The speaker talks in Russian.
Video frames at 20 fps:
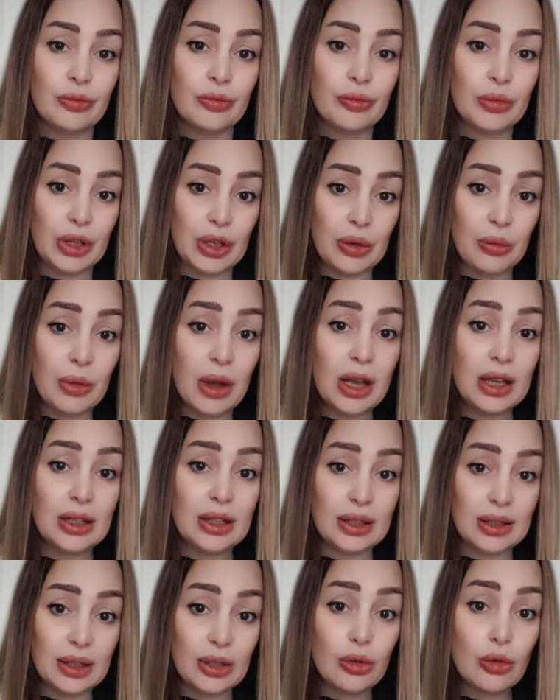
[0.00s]
понимаете,
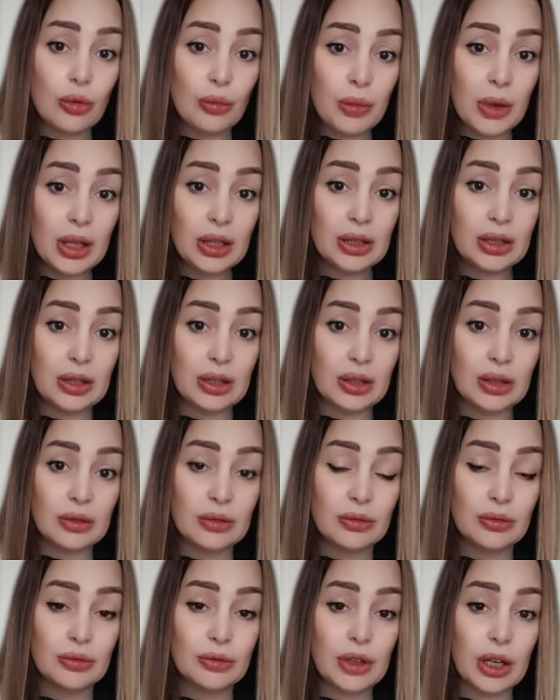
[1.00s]
документы,
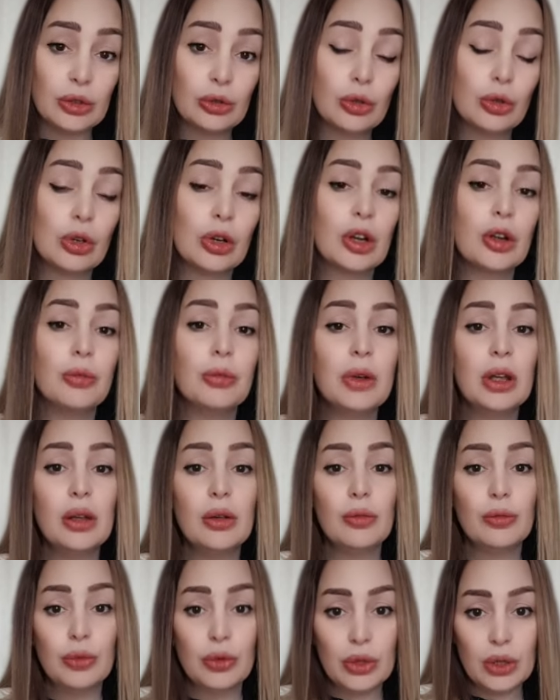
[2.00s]
в которых мы
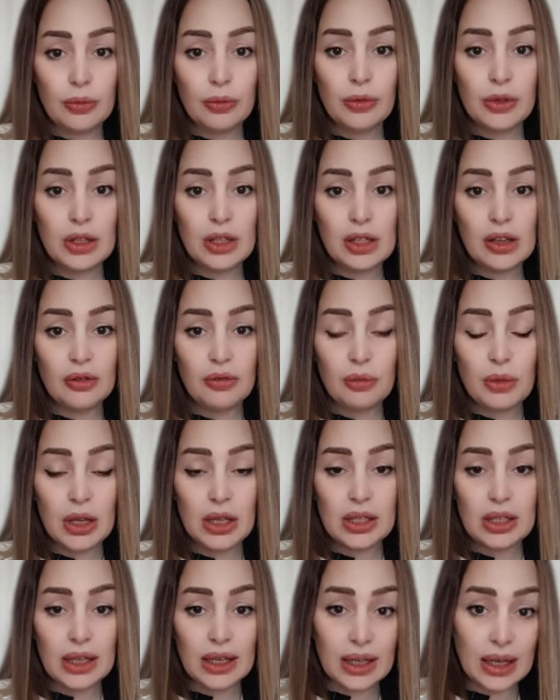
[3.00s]
будем вести
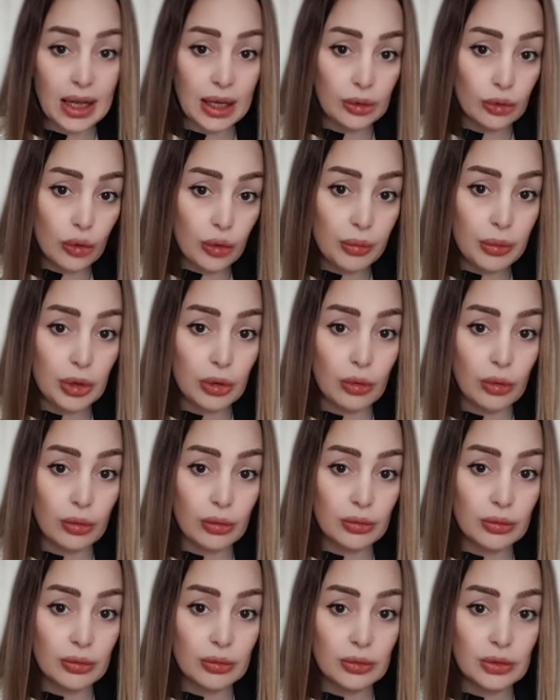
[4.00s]
вместе
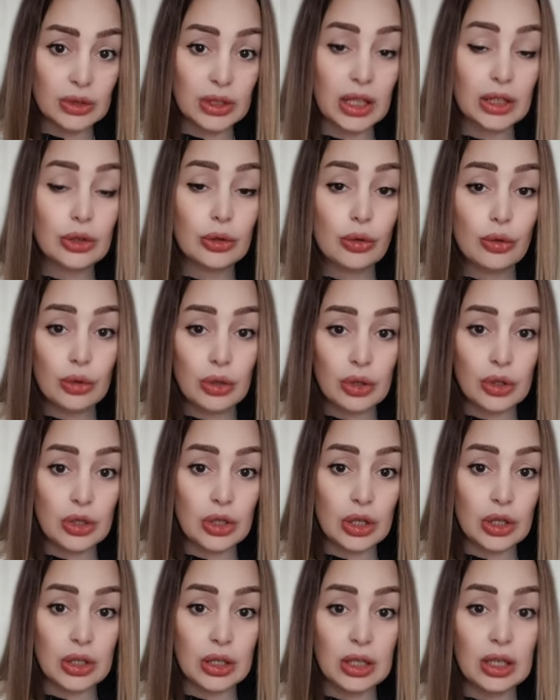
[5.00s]
экономику,
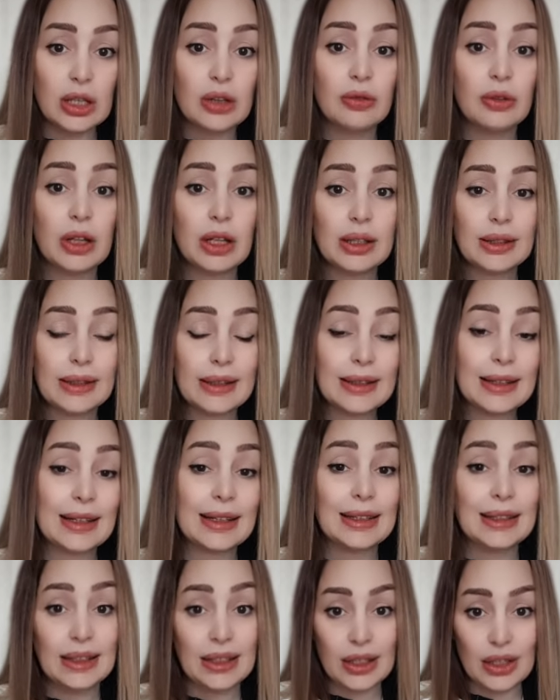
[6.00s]
сотрудничать и являться
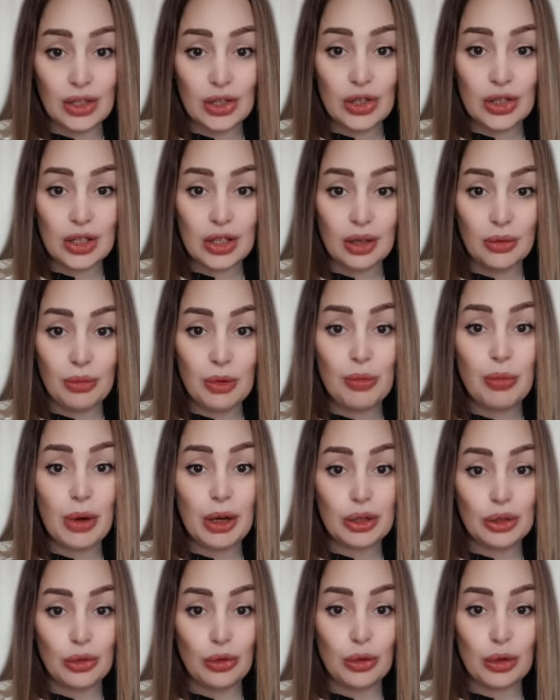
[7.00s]
стратегическими
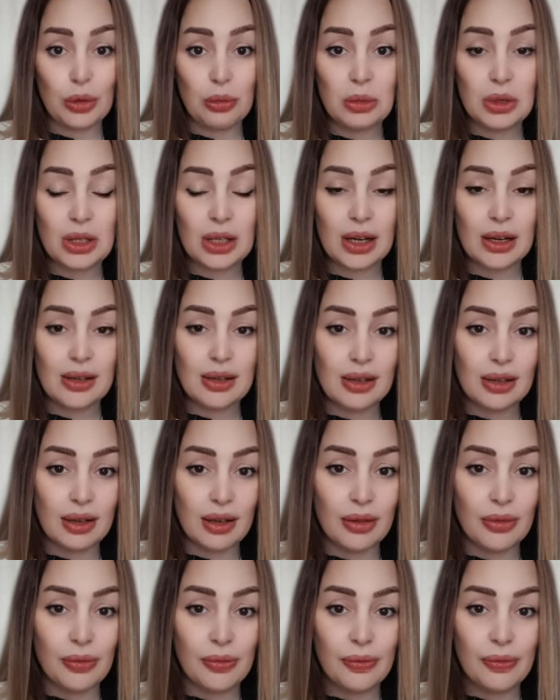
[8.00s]
партнерами с
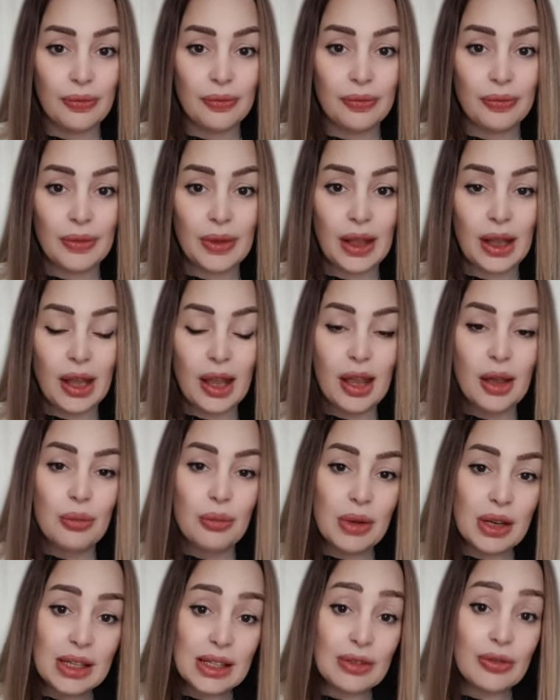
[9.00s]
Россией.
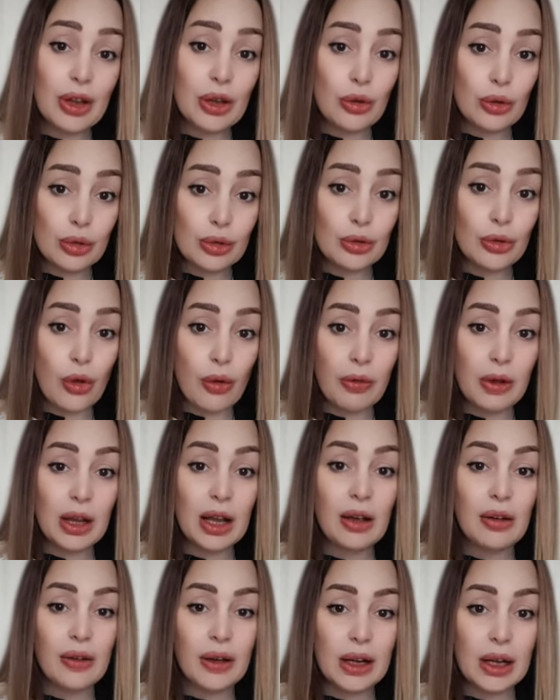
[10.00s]
Мы свое слово
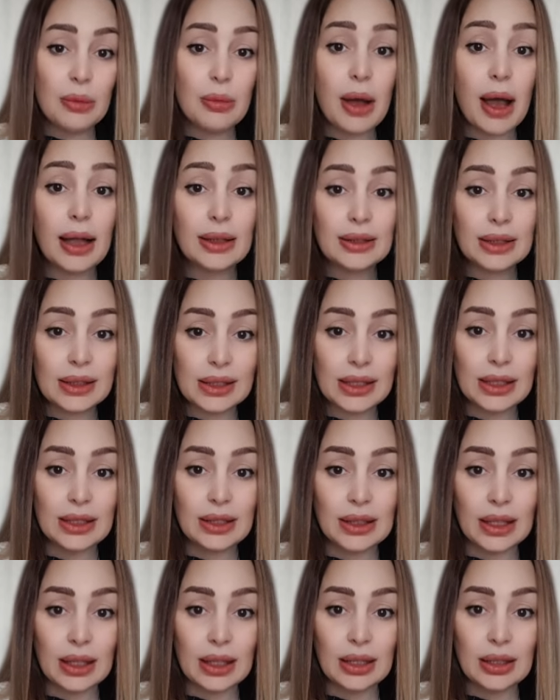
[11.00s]
говорим
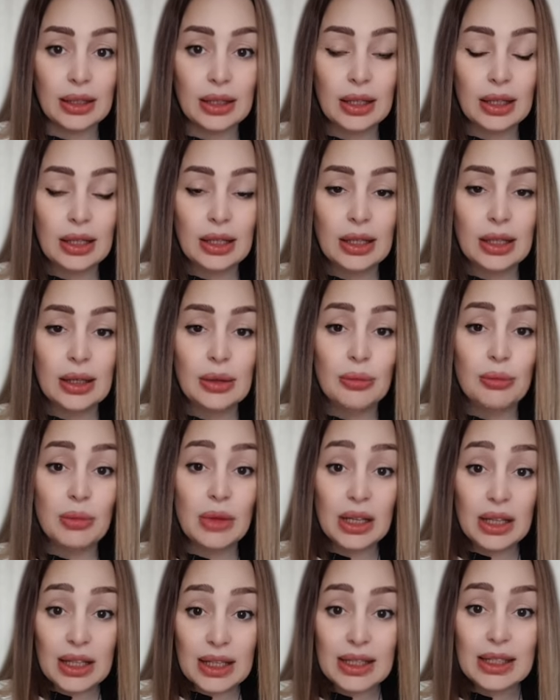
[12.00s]
открыто,
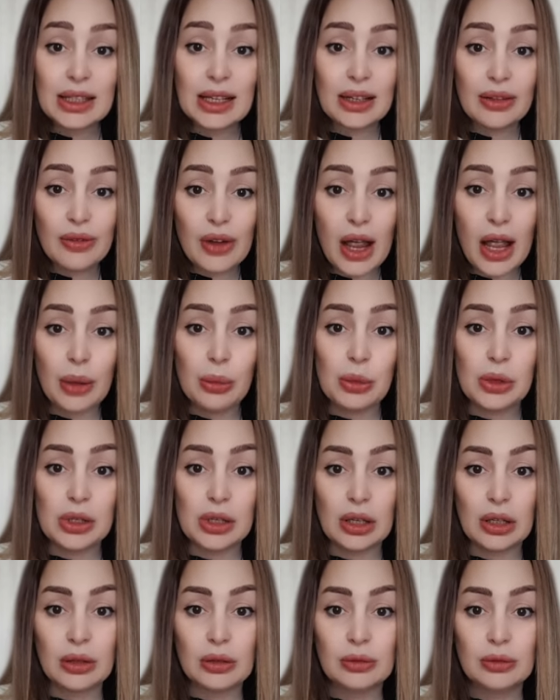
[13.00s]
мы не
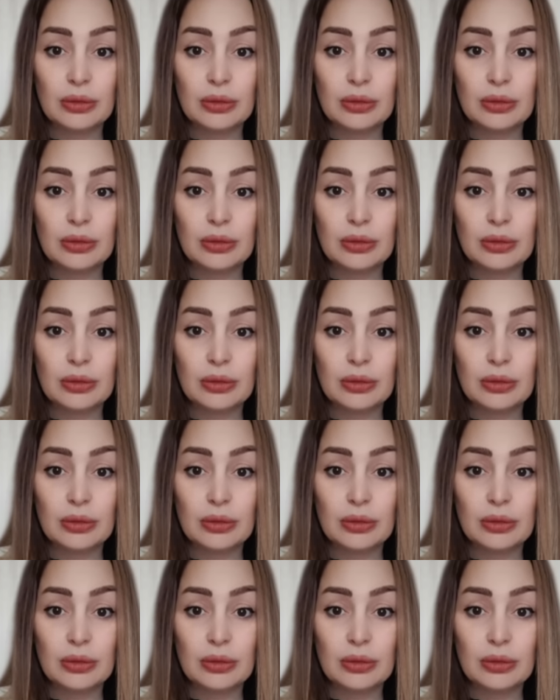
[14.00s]
скрываемся.